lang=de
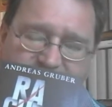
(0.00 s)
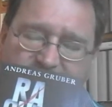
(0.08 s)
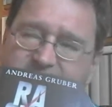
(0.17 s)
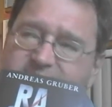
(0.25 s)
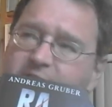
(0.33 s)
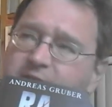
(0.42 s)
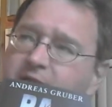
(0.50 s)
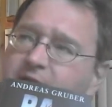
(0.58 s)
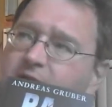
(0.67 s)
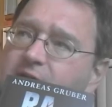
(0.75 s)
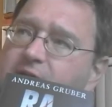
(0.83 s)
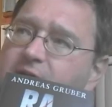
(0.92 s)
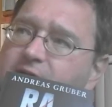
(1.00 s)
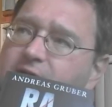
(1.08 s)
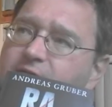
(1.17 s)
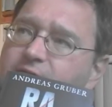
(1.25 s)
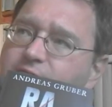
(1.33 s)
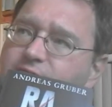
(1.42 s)
wie sie heißt, äh,
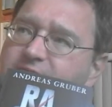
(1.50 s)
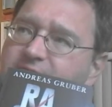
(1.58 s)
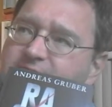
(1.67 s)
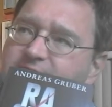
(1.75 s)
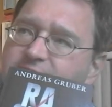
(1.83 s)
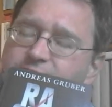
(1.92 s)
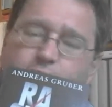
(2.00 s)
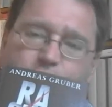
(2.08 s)
wo die Eltern